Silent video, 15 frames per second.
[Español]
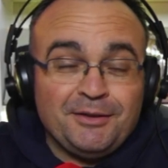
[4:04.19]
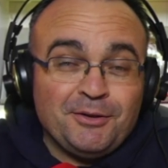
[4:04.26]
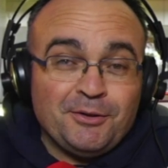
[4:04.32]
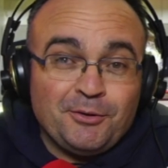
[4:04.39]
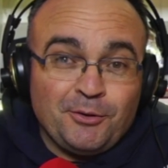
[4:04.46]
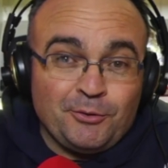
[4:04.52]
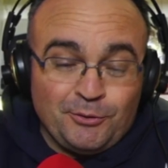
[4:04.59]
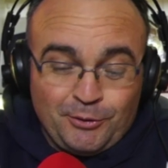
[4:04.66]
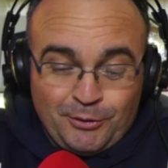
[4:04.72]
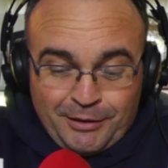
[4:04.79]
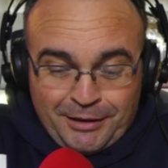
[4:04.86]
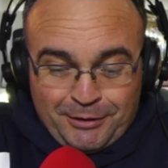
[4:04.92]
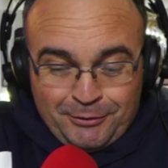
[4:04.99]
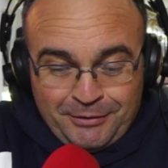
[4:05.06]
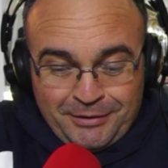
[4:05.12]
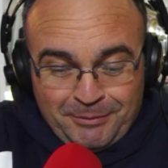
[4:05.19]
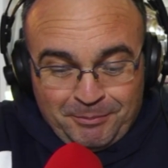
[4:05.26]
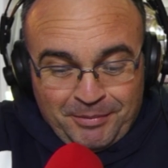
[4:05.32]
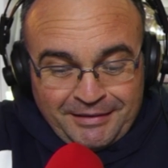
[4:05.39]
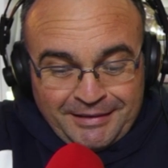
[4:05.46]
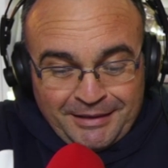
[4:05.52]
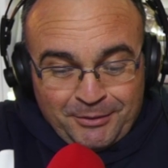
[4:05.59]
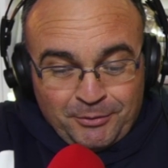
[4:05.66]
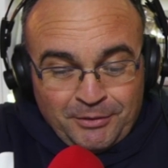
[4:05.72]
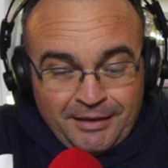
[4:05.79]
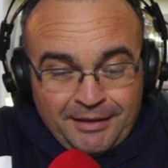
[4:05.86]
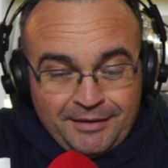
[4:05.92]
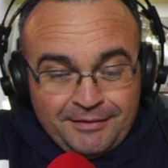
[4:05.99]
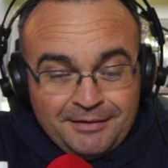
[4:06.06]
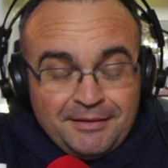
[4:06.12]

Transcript: con un corazón espectacular